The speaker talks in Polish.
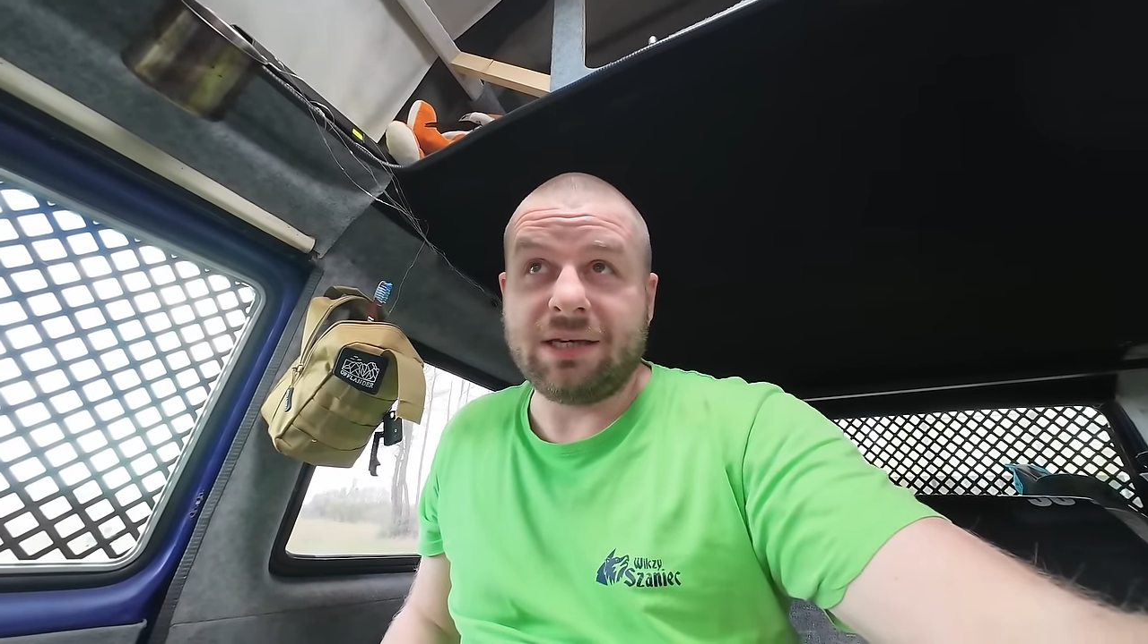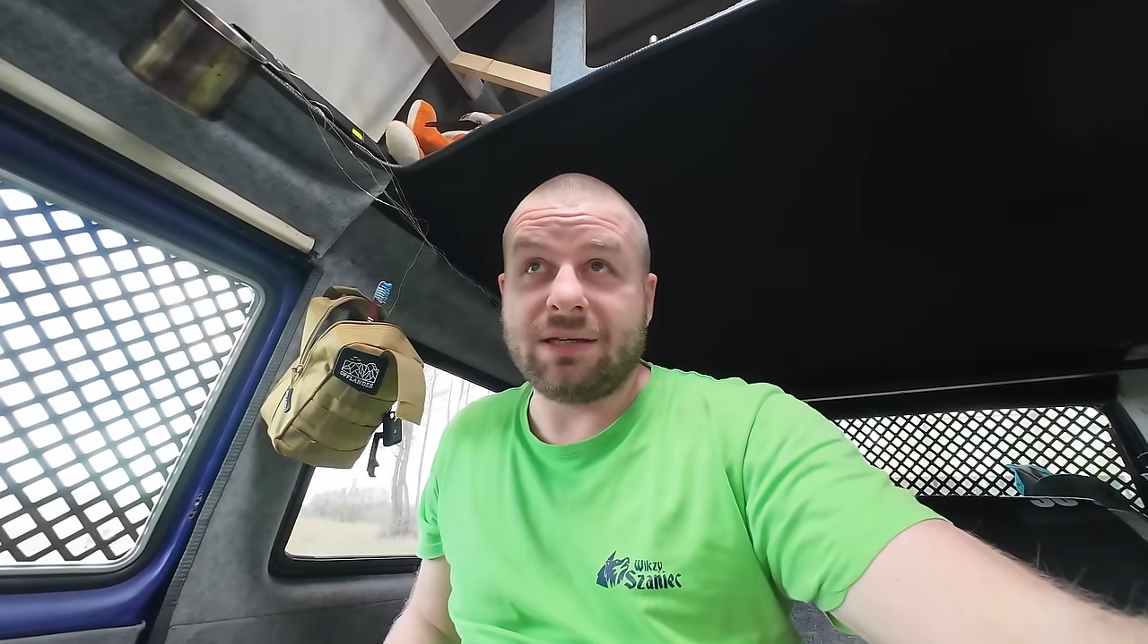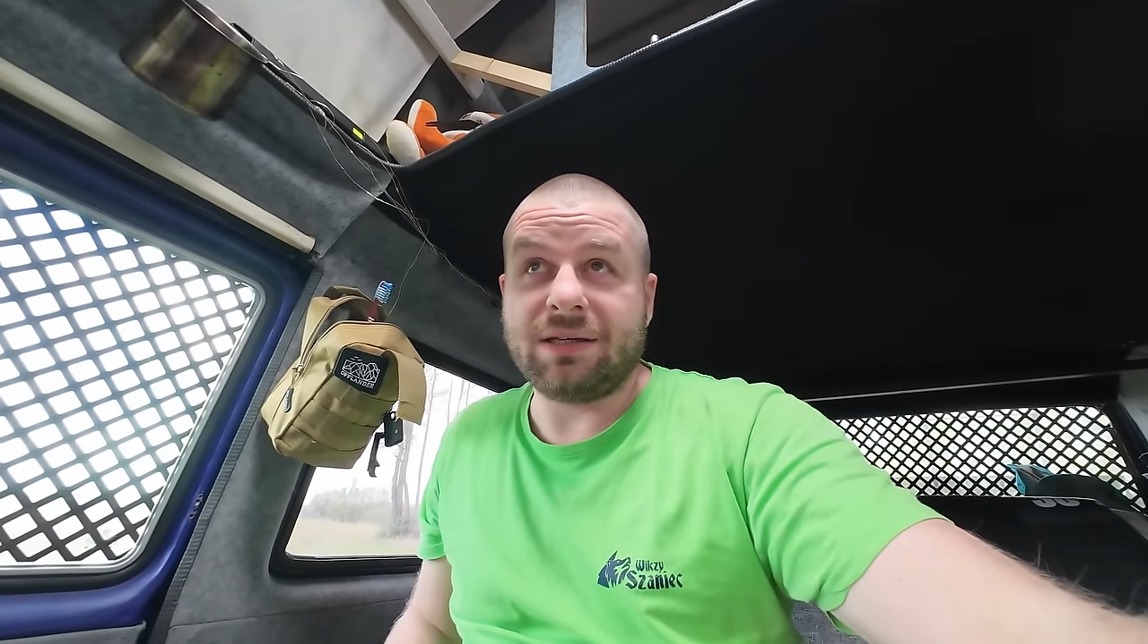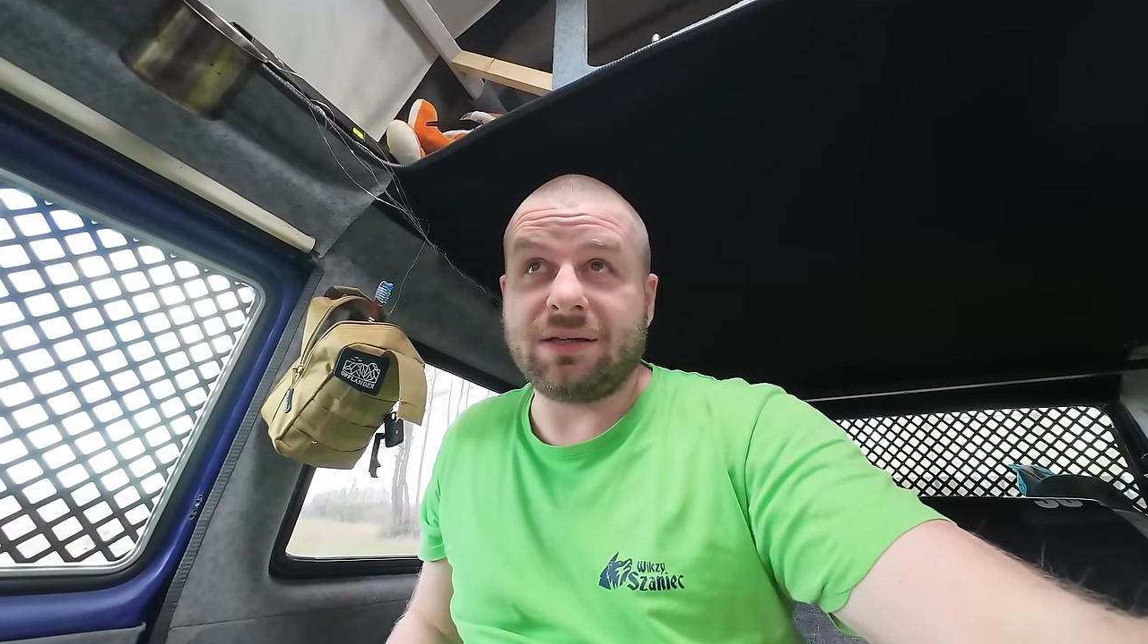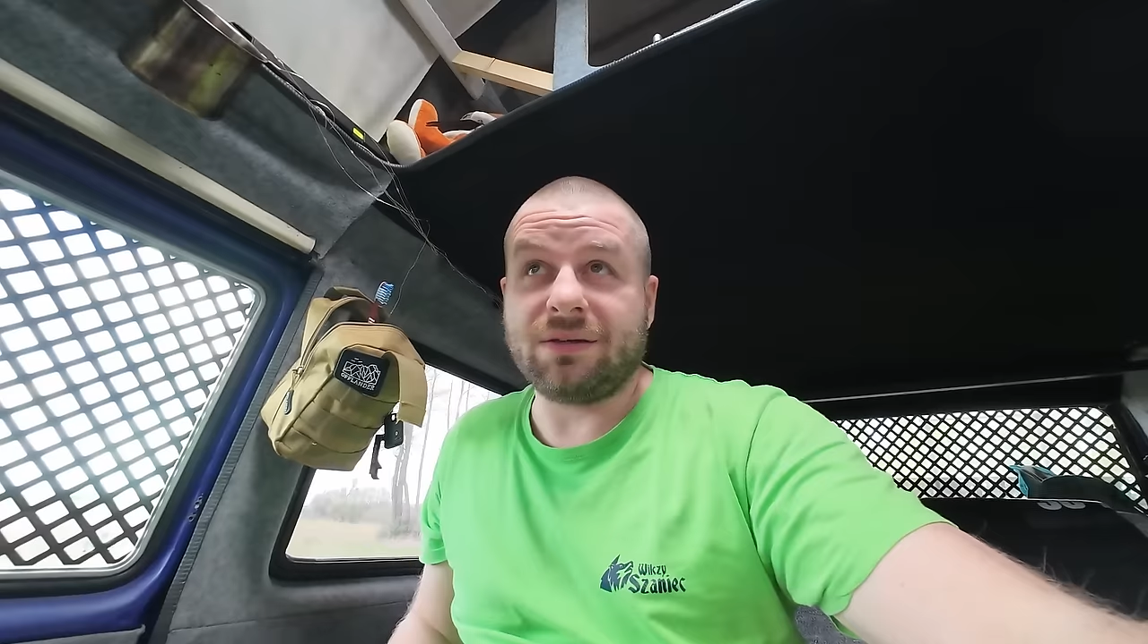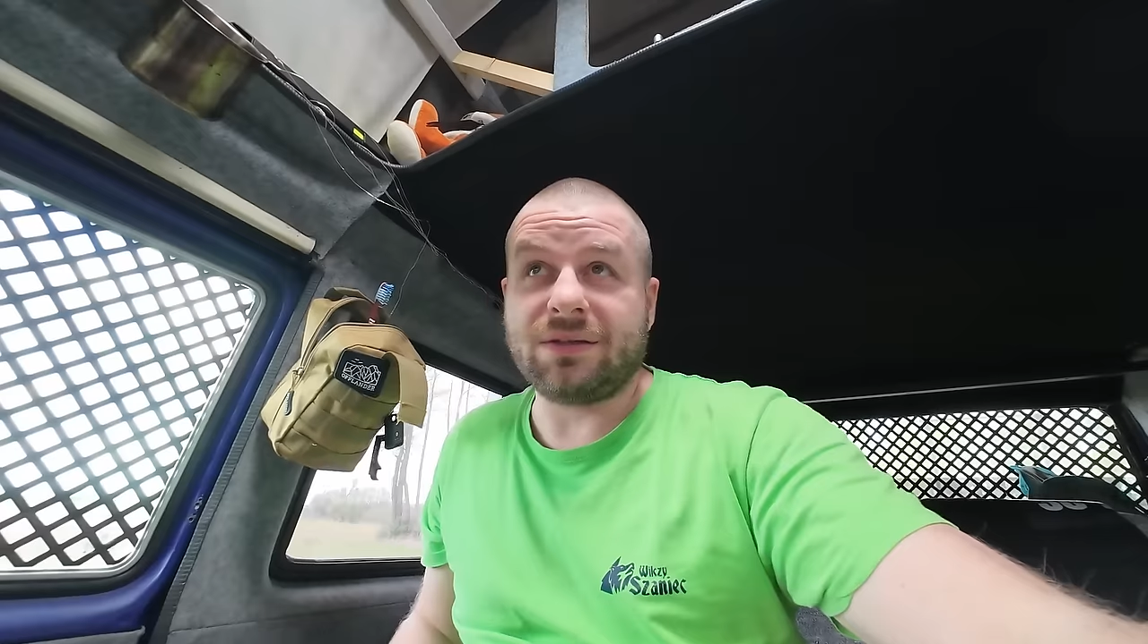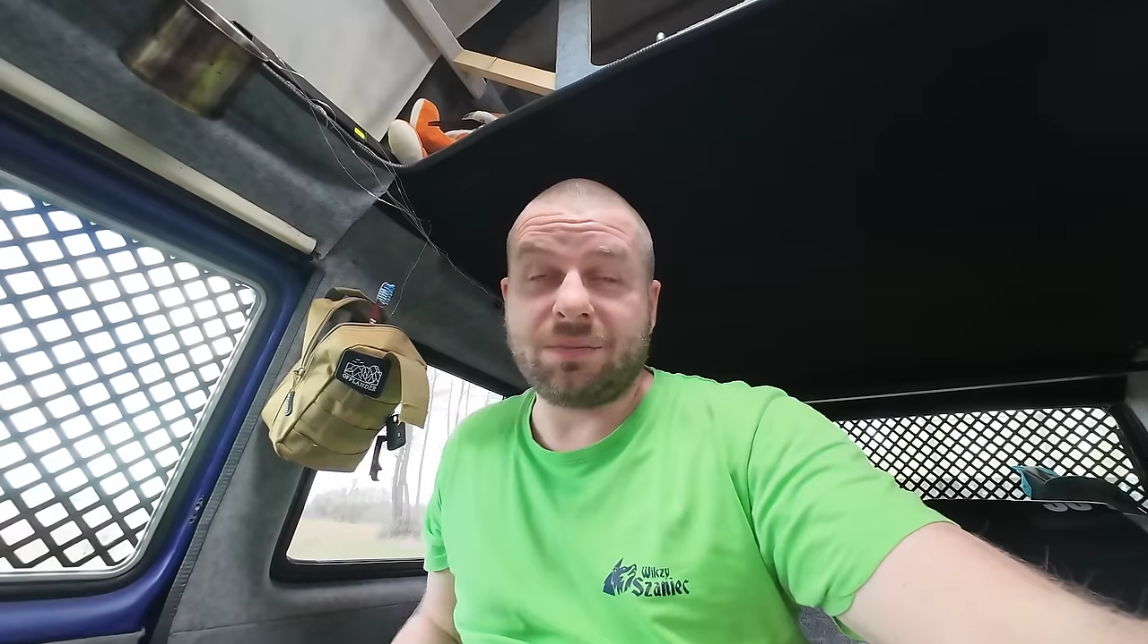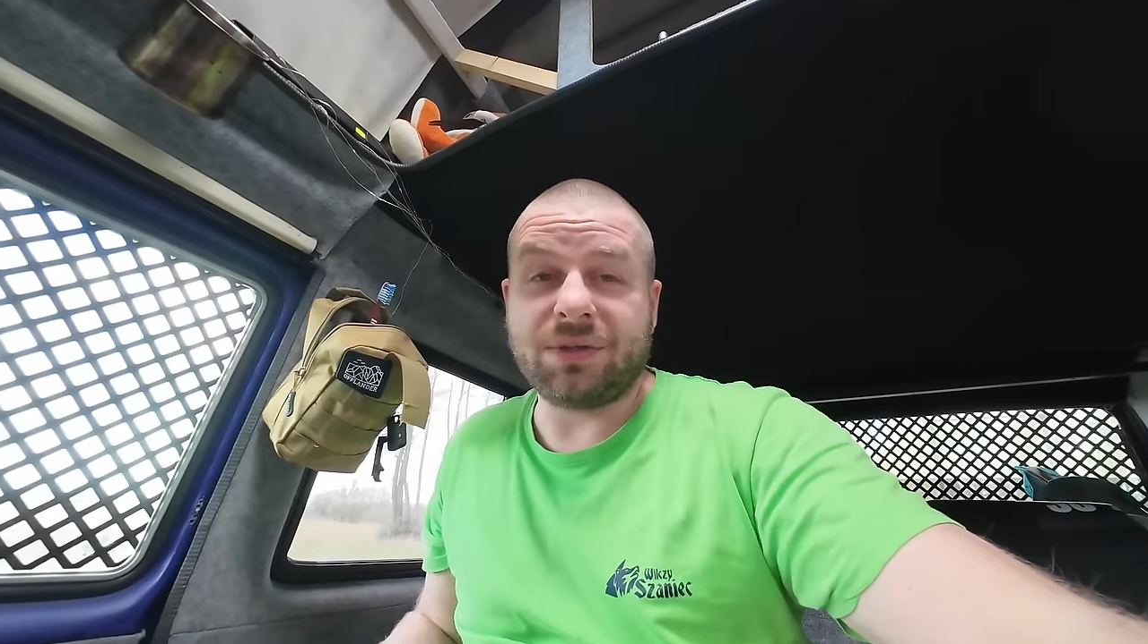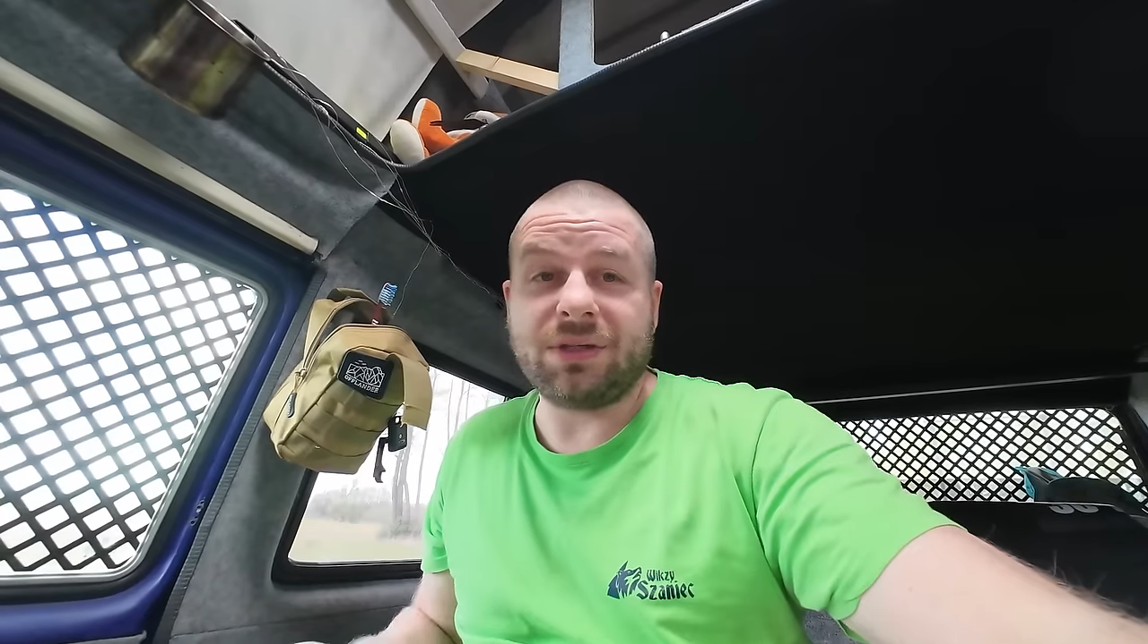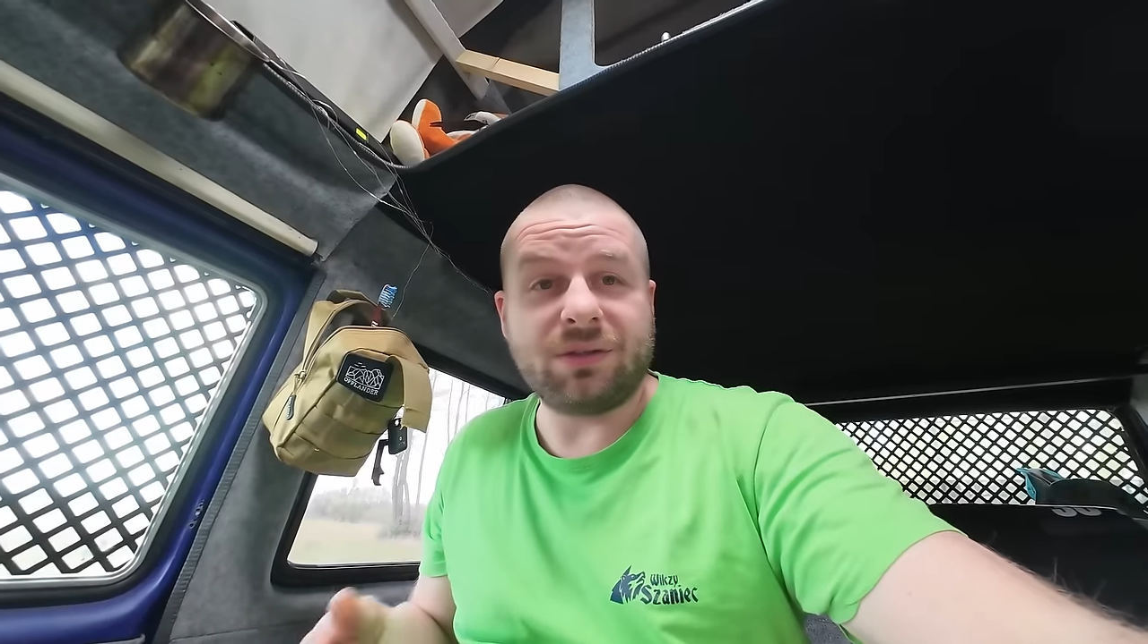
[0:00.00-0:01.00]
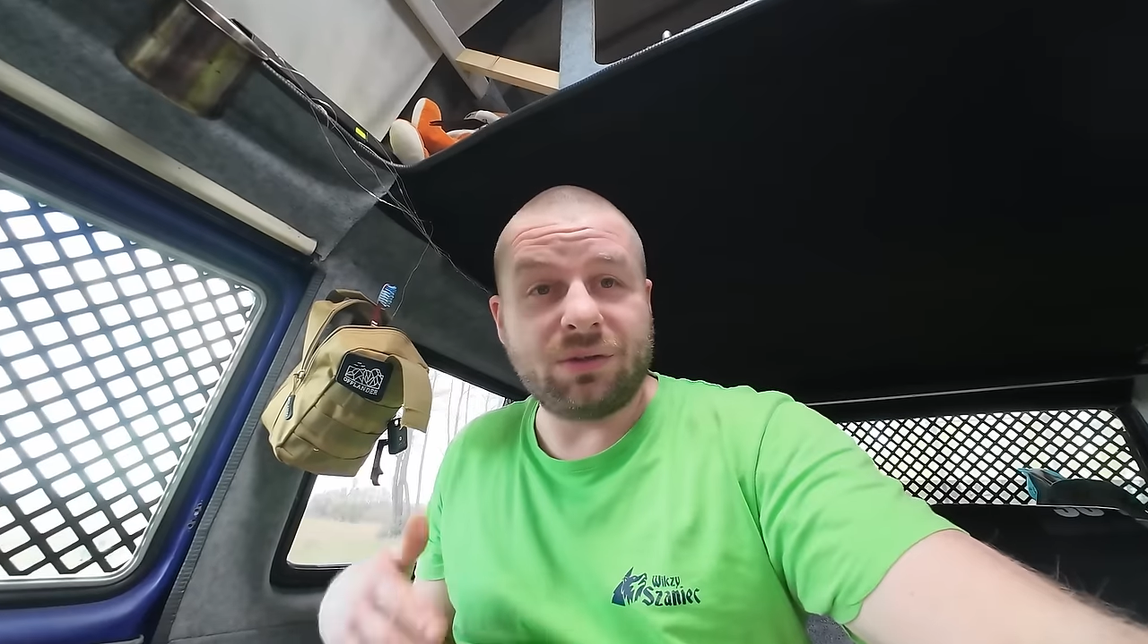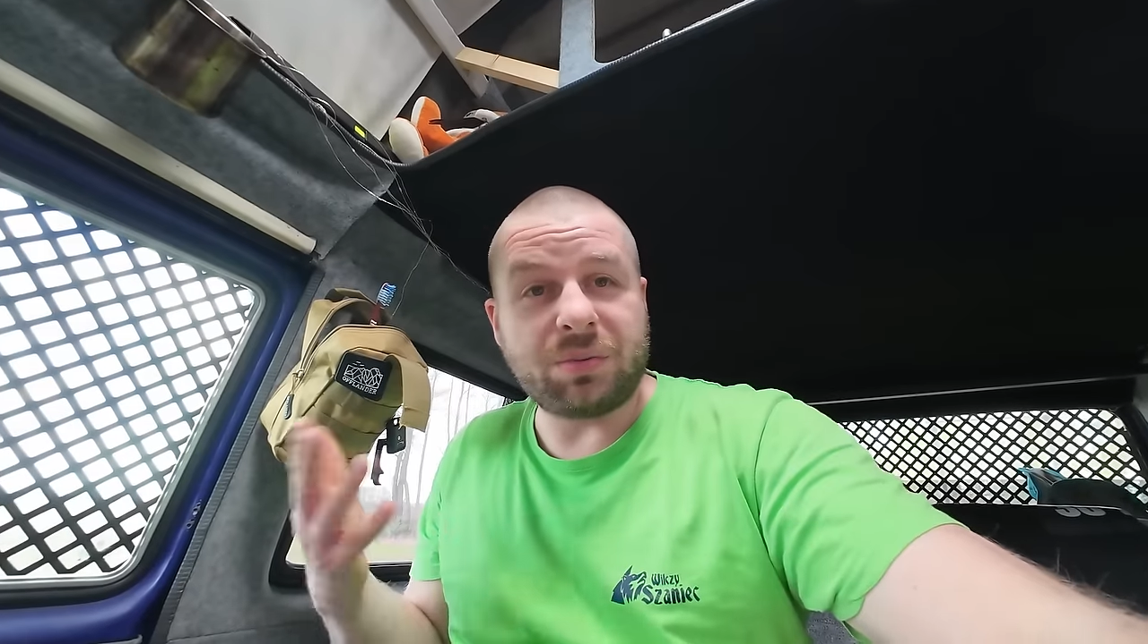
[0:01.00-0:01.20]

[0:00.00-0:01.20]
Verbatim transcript: e, osoby no,